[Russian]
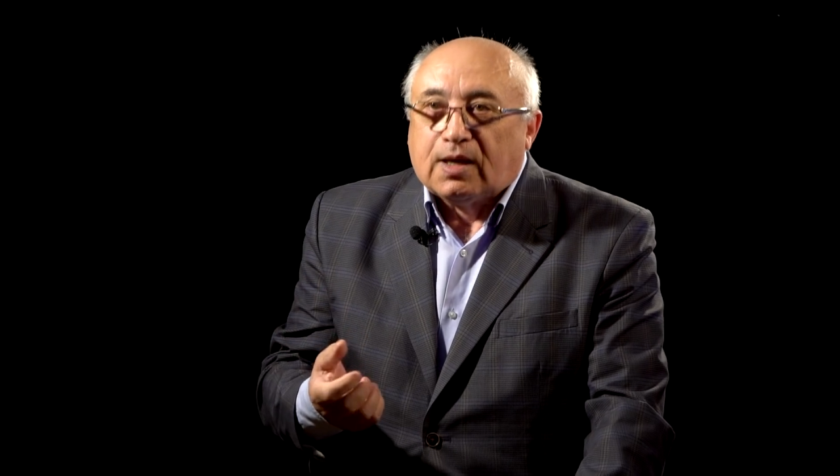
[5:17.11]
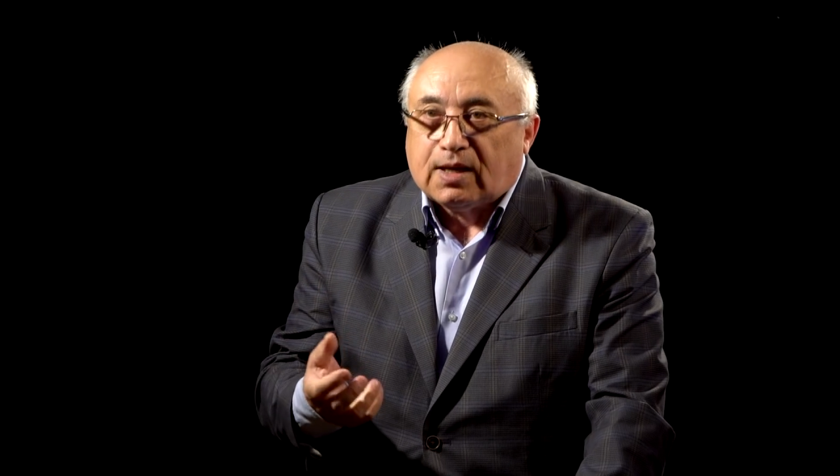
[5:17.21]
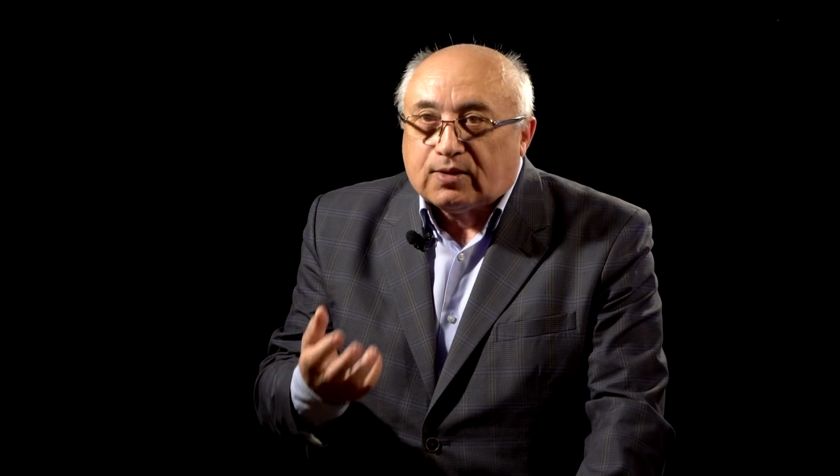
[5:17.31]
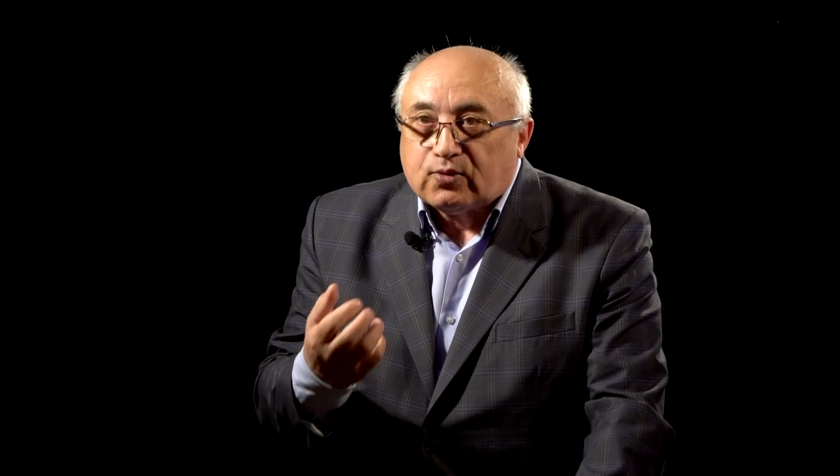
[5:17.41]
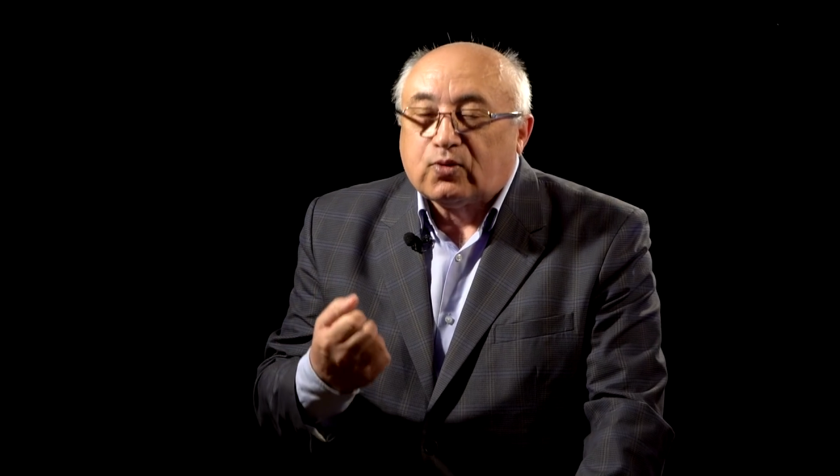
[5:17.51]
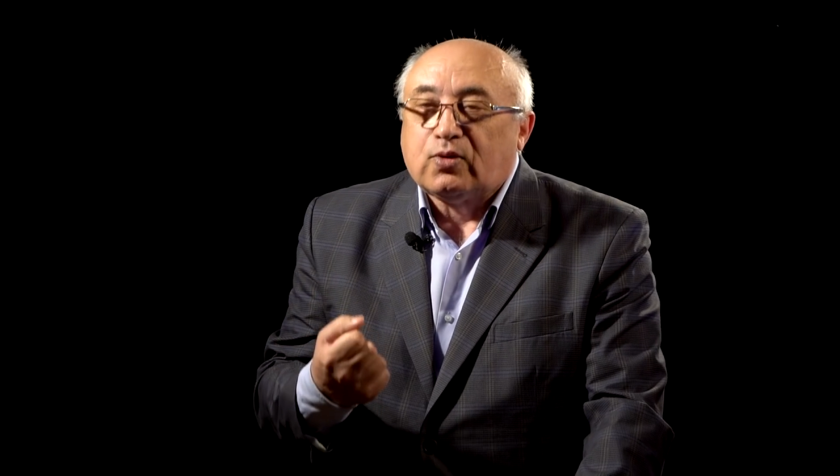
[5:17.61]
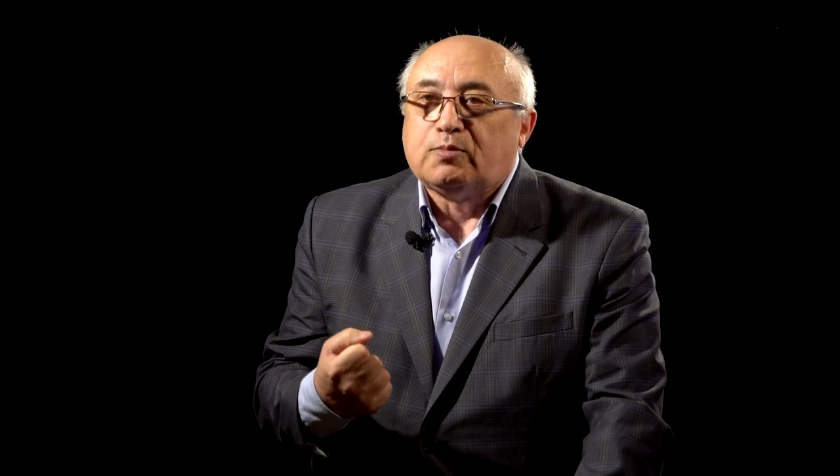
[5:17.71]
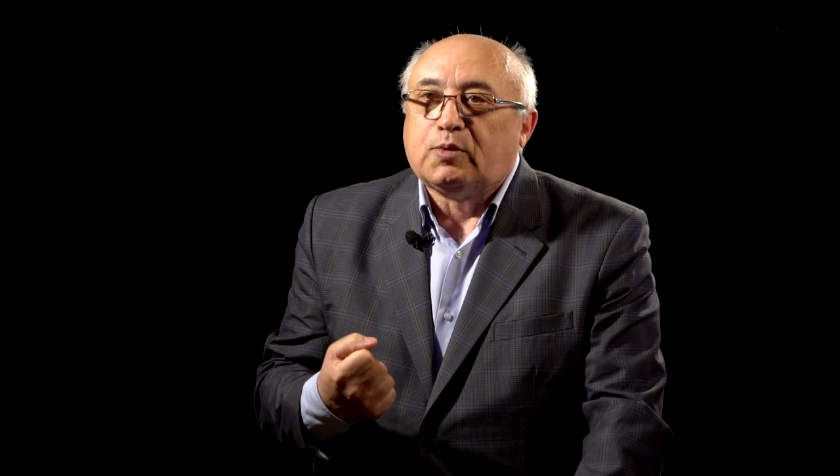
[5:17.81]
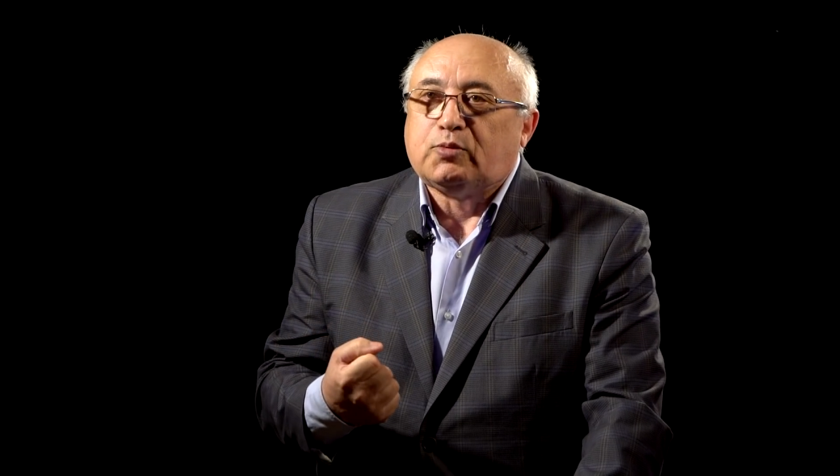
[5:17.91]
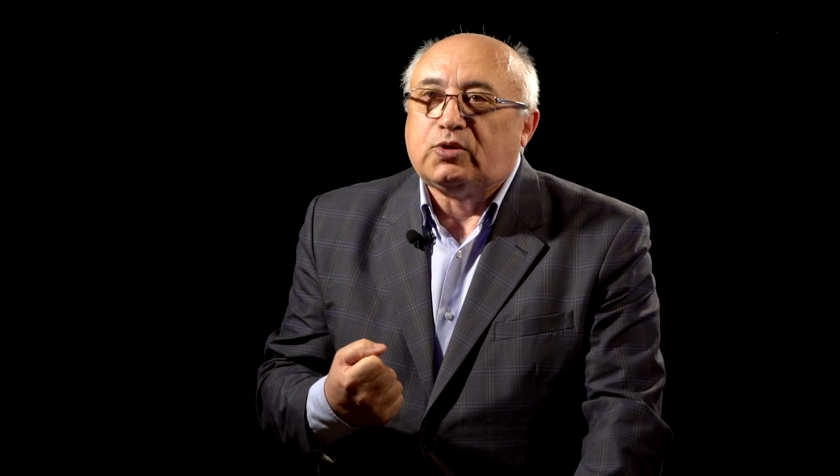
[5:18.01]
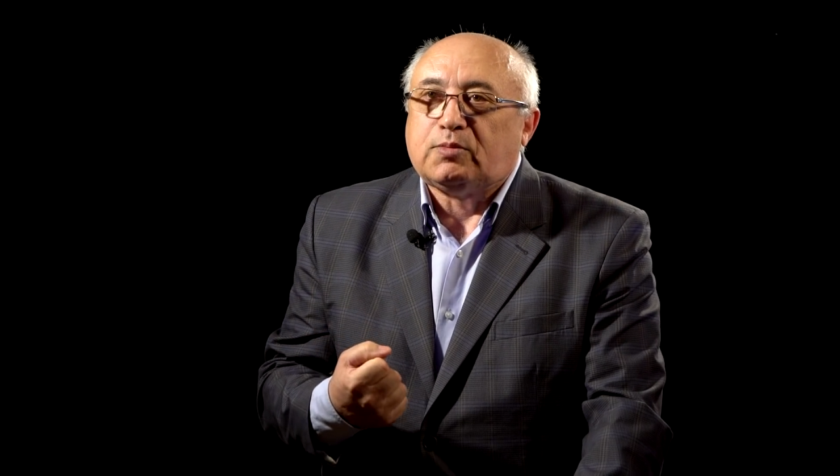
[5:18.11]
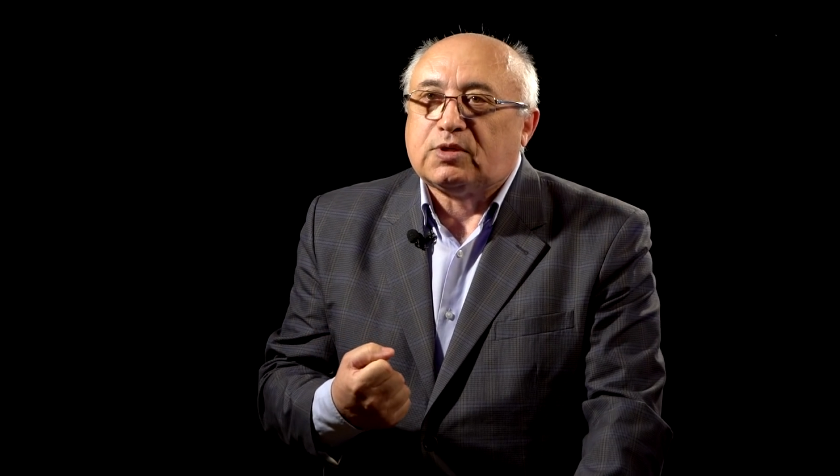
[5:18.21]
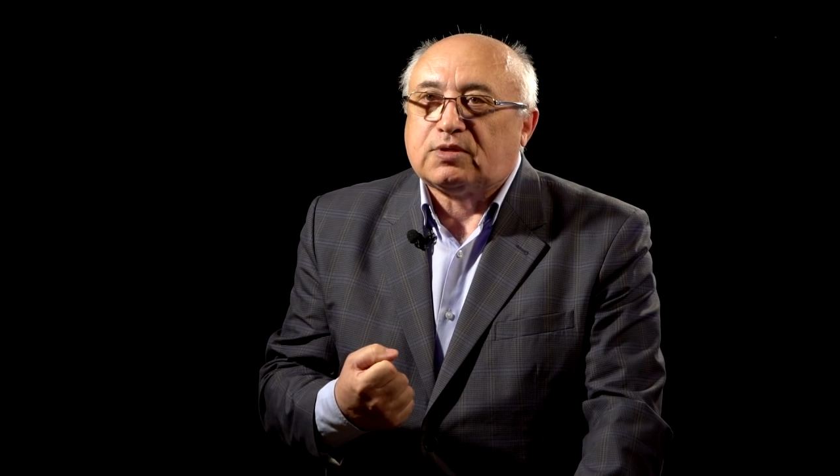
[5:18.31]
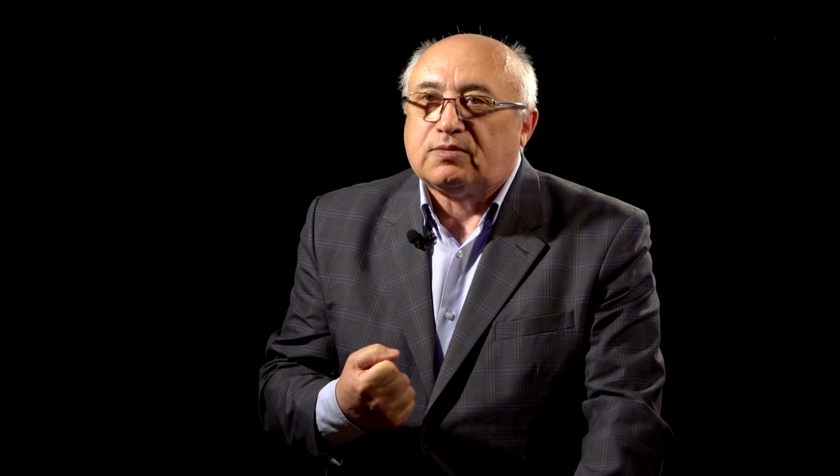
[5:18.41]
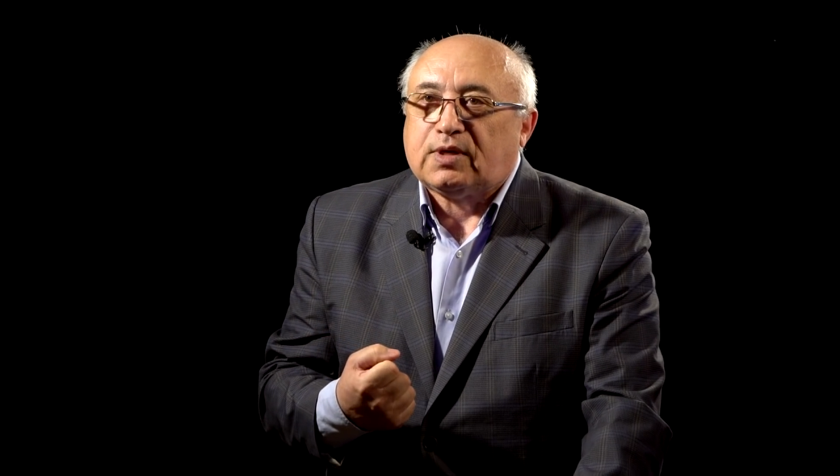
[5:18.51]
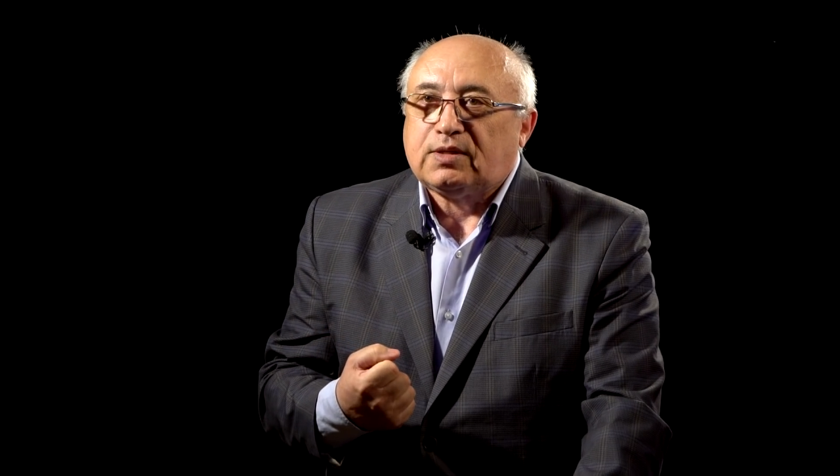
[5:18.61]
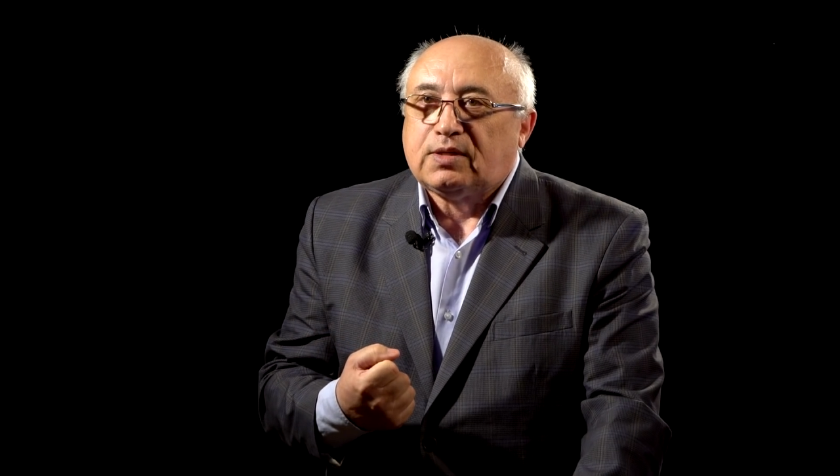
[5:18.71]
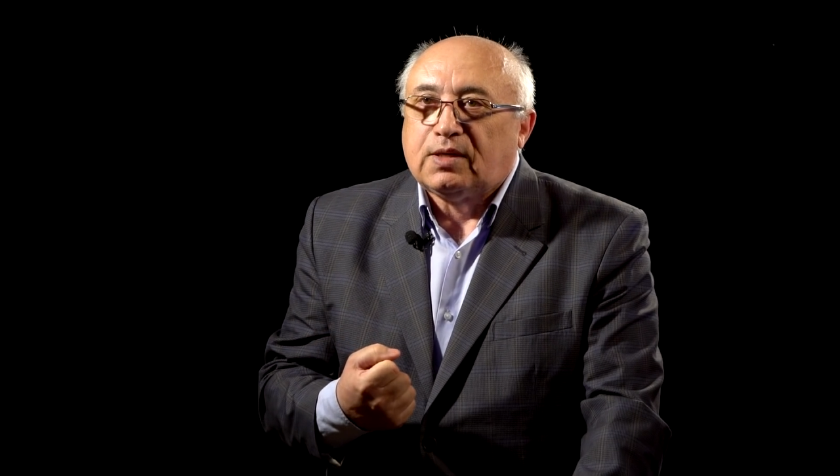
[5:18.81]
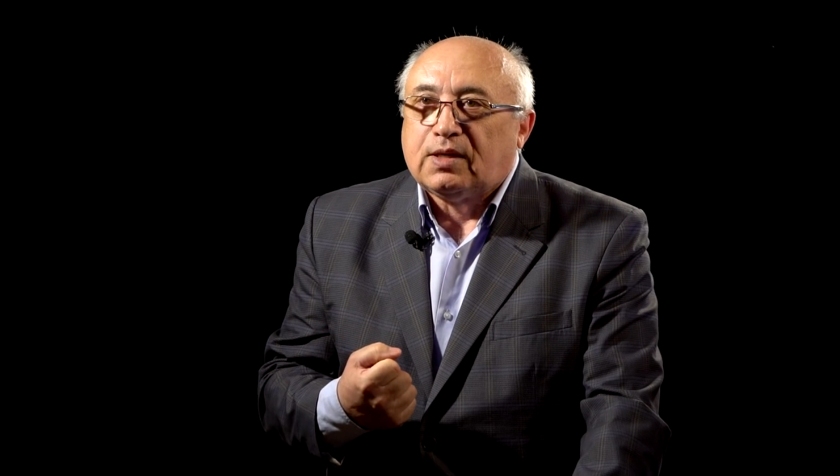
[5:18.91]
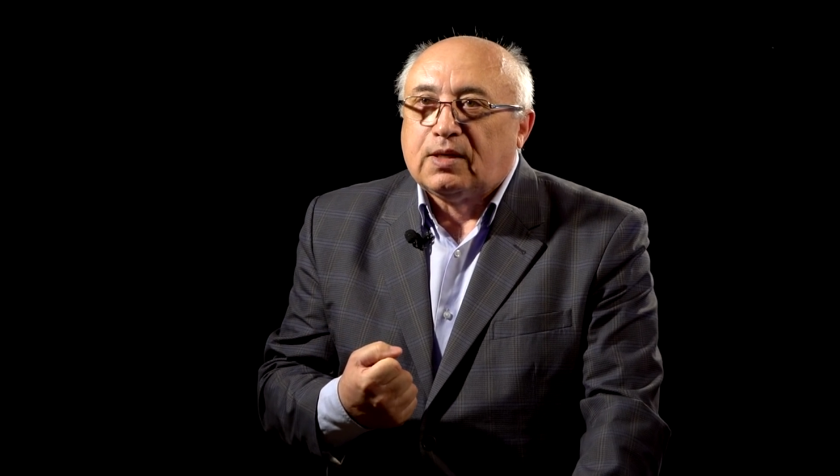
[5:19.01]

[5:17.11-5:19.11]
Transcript: которую мы будем называть э,